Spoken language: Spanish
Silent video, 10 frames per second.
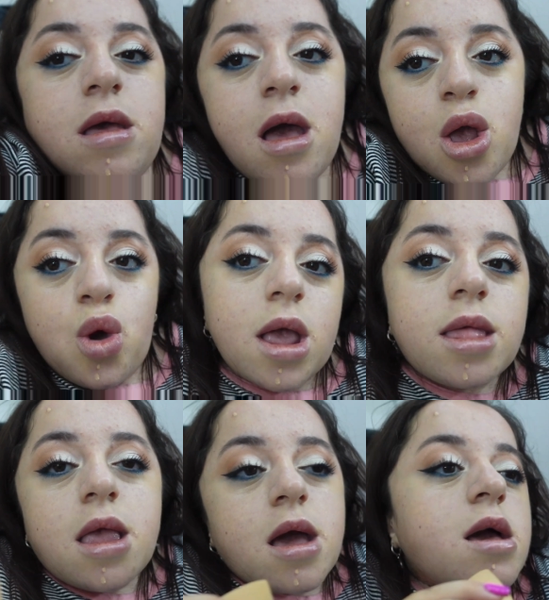acá como
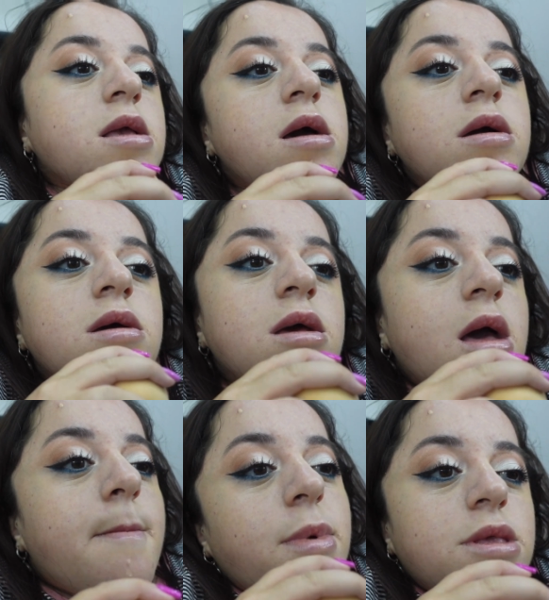siempre
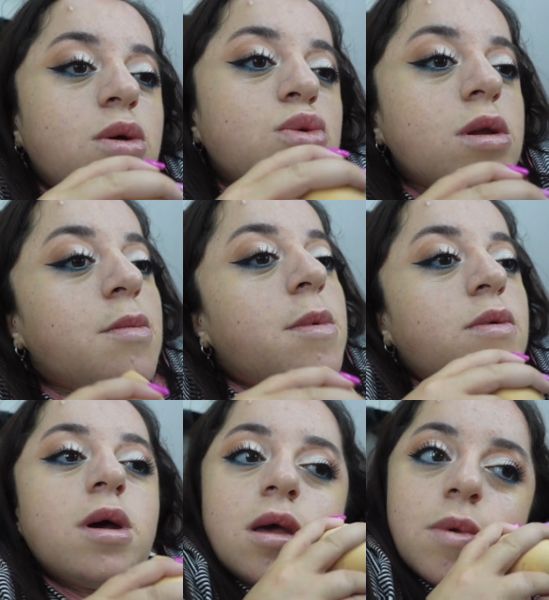me hago
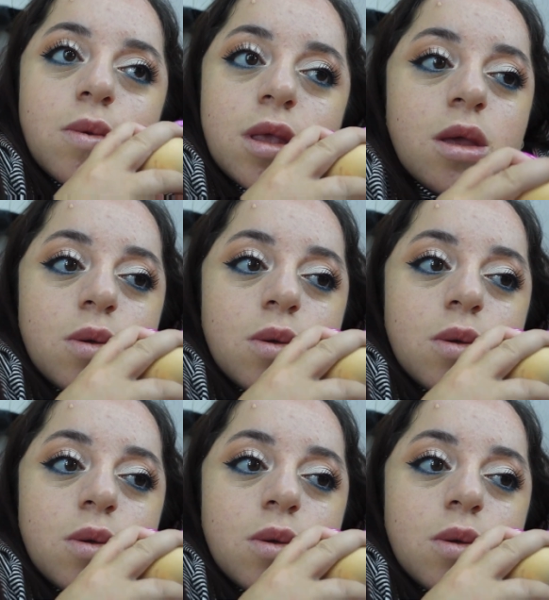un concierto